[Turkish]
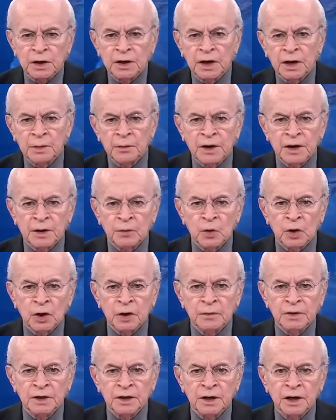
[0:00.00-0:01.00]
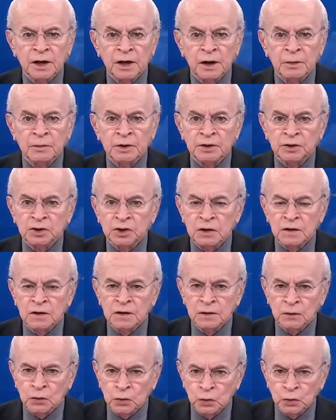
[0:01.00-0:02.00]
A Haber muhabiri Ahmet
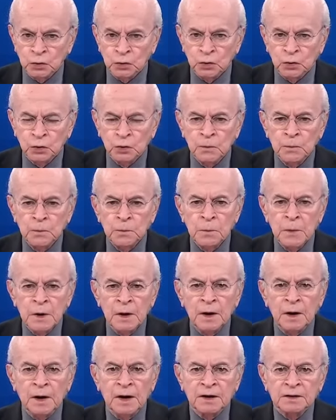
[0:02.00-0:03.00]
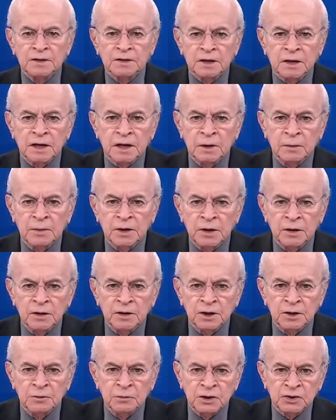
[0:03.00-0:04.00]
Çelik'in konuğu Aksaray
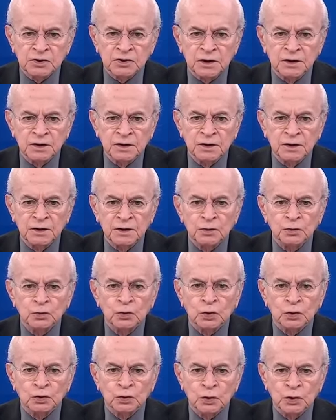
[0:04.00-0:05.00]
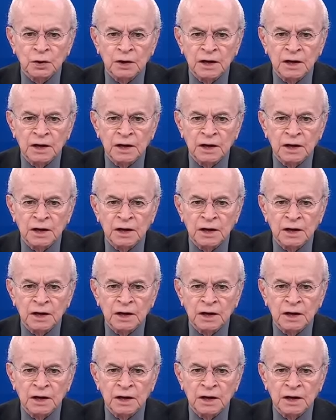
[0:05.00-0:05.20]
Belediye Başkanı Doktor